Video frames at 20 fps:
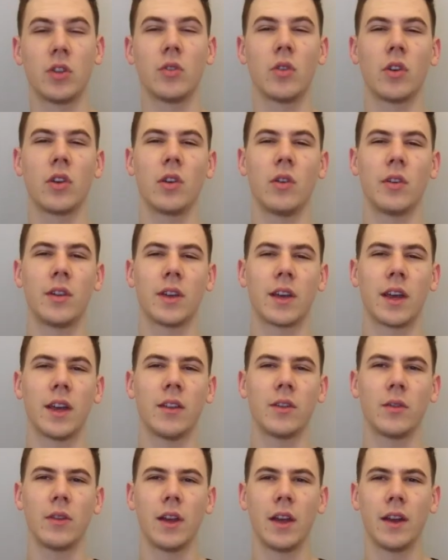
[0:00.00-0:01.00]
neue Leute
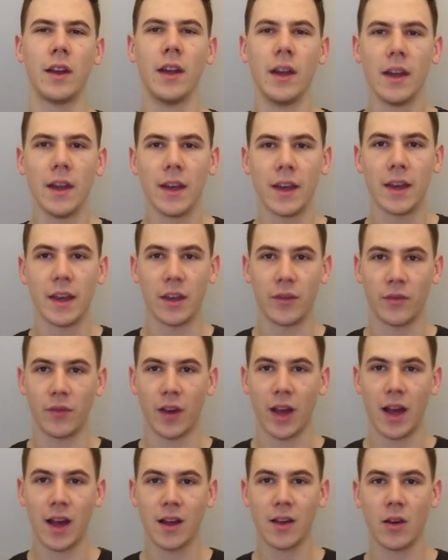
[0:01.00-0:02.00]
kennenzulernen. Ich
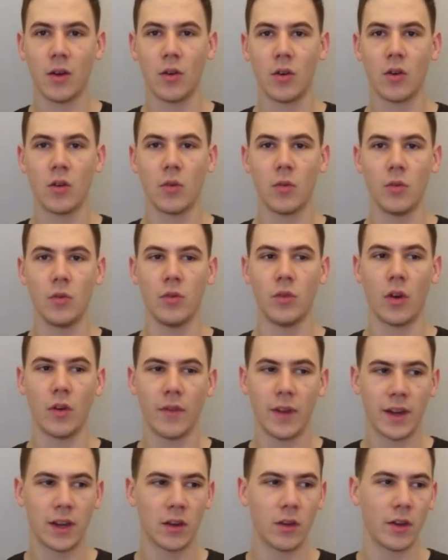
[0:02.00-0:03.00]
frage auch,
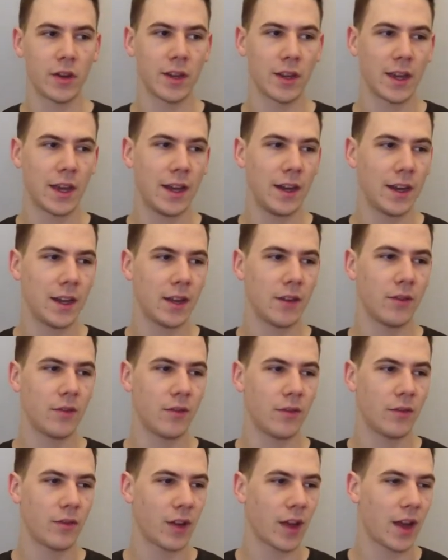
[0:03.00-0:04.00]
wenn ich Leute kennenlerne,
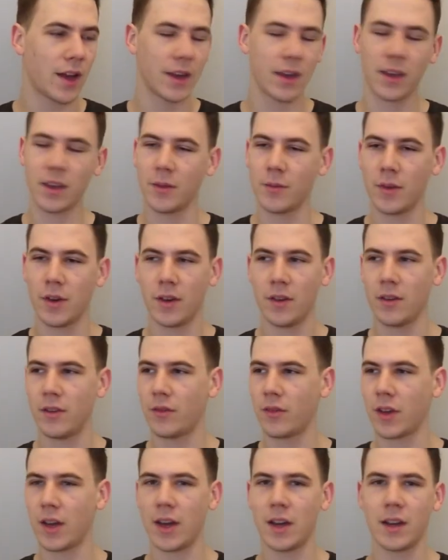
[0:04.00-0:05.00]
frage ich immer
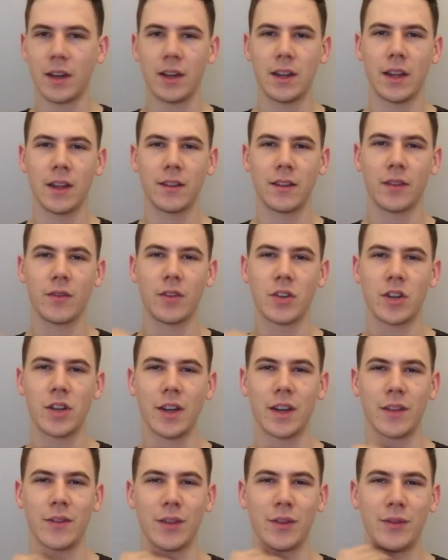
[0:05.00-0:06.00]
Fragen, die denken sich
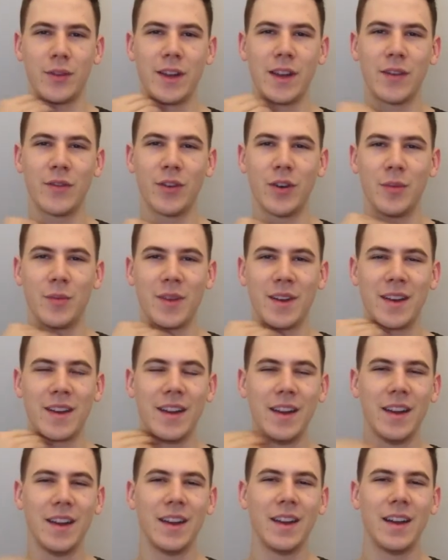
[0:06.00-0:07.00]
wahrscheinlich, was will der von mir?
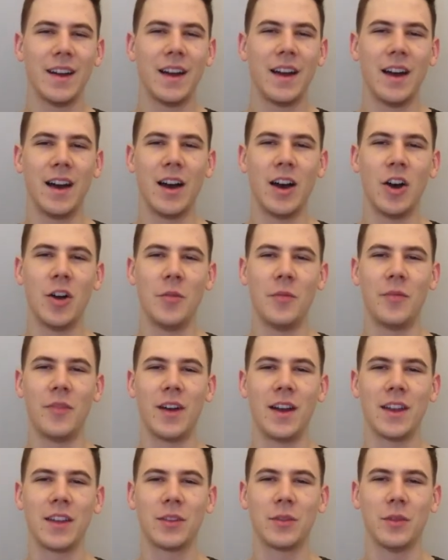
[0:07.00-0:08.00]
ähm,
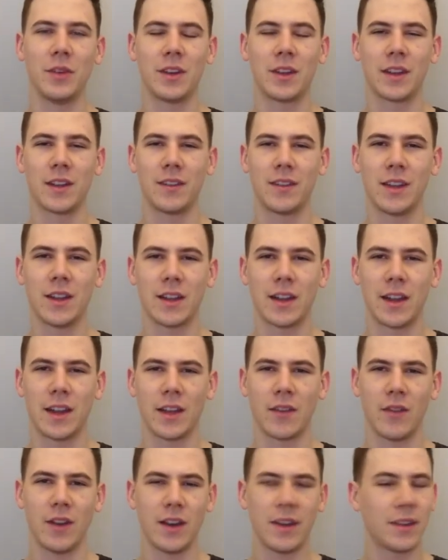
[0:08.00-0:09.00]
weil ich so interessiert
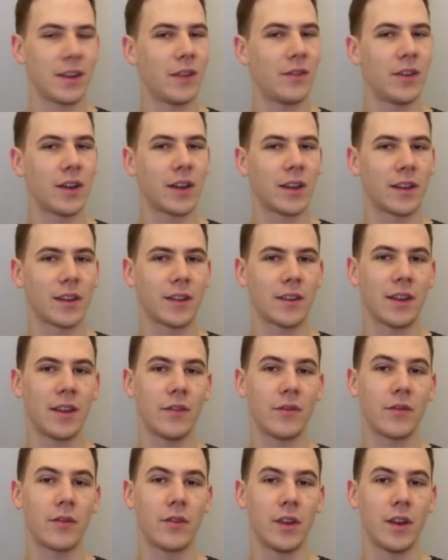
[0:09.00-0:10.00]
klinge, weil ich es einfach
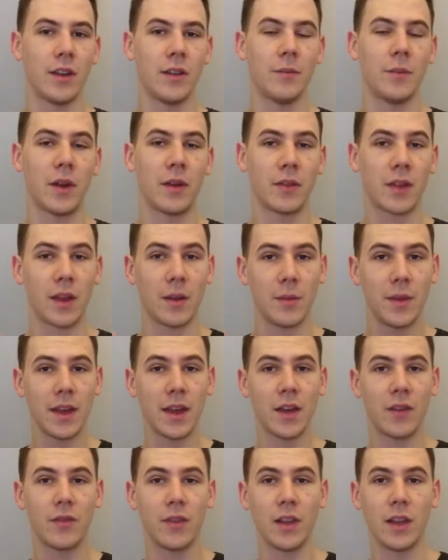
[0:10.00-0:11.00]
interessant finde. Man kann
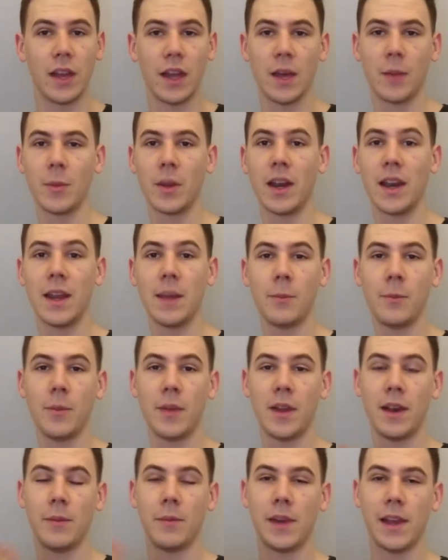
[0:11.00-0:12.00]
mega viel lernen, man le
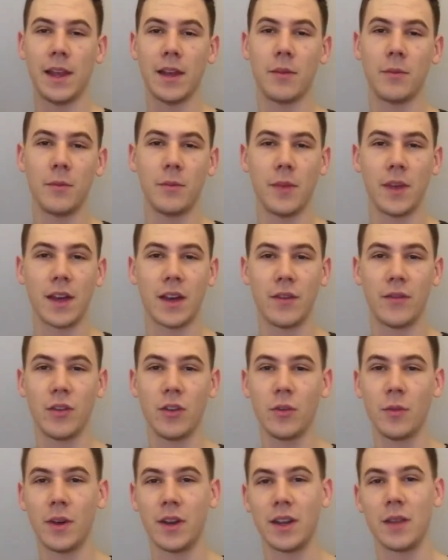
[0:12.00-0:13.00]
lernt mega
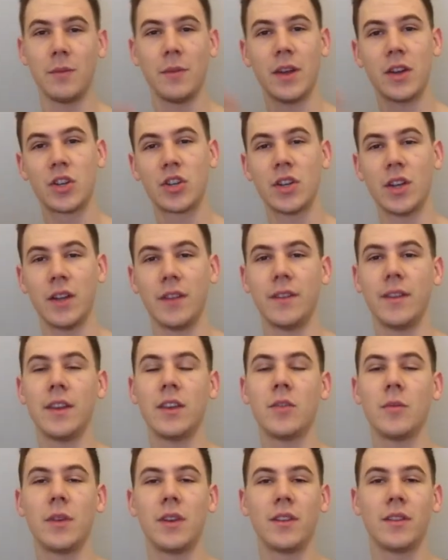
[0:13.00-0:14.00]
viel über den Menschen an
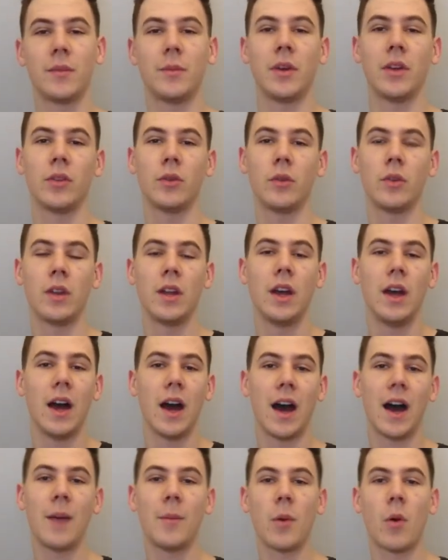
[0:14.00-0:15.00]
sich, über diese Person,
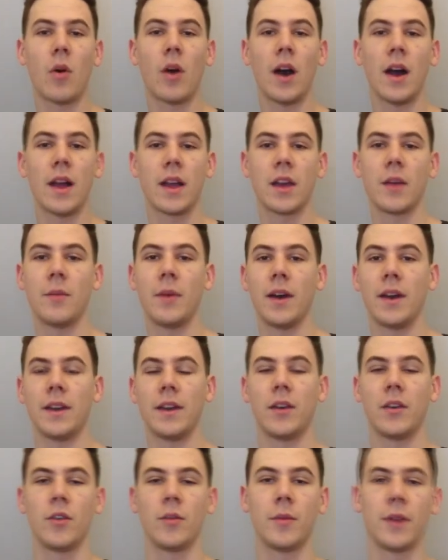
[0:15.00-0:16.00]
aber auch allgemein
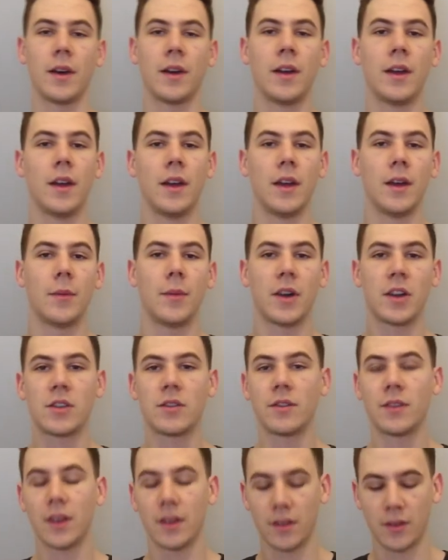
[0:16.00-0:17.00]
darüber,
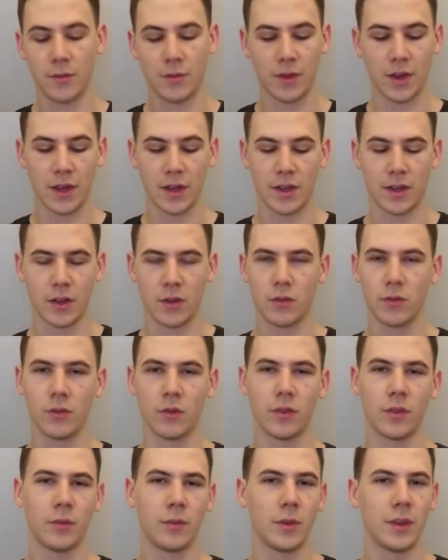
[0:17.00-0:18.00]
beispielsweise im Bereich
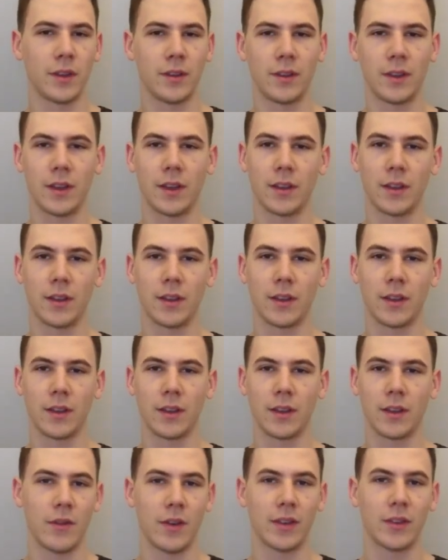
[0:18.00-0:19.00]
Tattoos, Piercings,
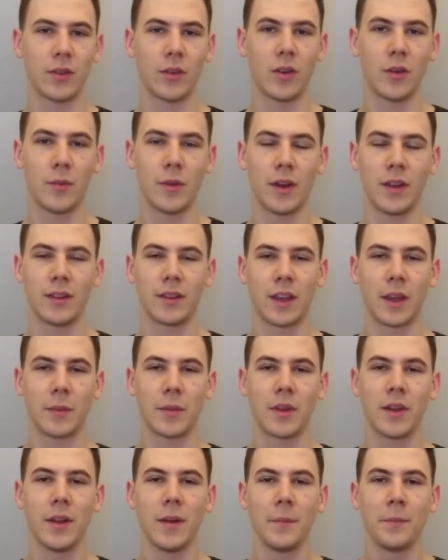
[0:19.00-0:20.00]
äh, was auch immer es
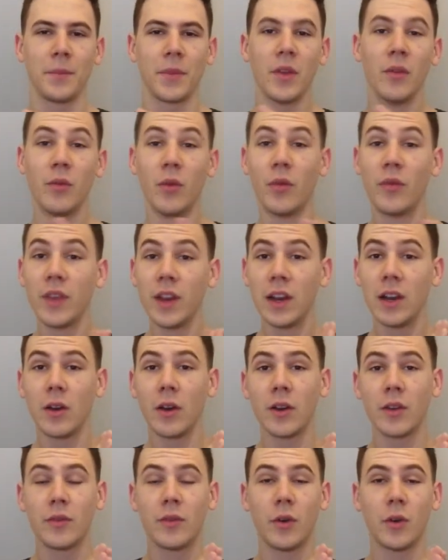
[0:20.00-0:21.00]
gibt, wo viele
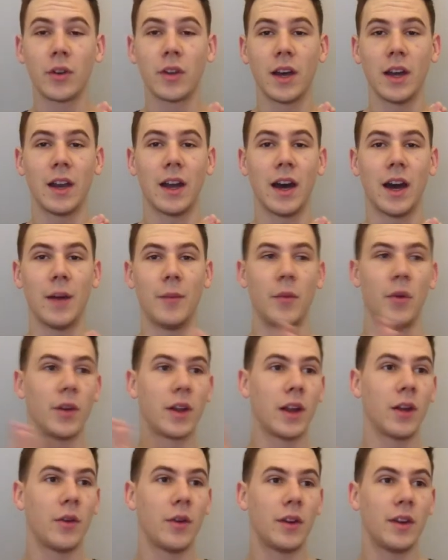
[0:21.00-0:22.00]
Leute Vorurteile haben
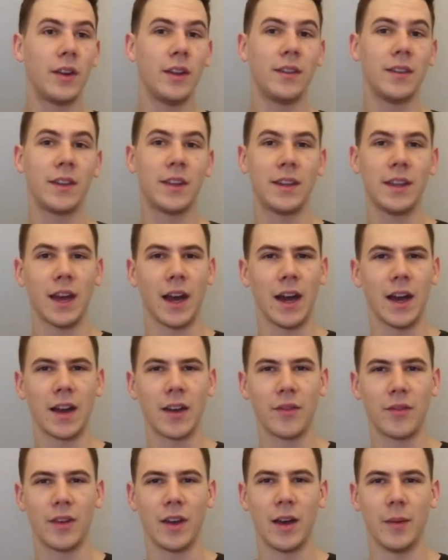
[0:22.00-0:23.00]
oder Leute, die sich die
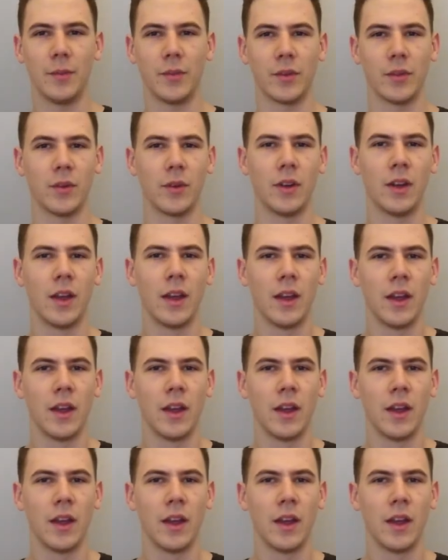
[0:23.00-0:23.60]
Haare färben, so.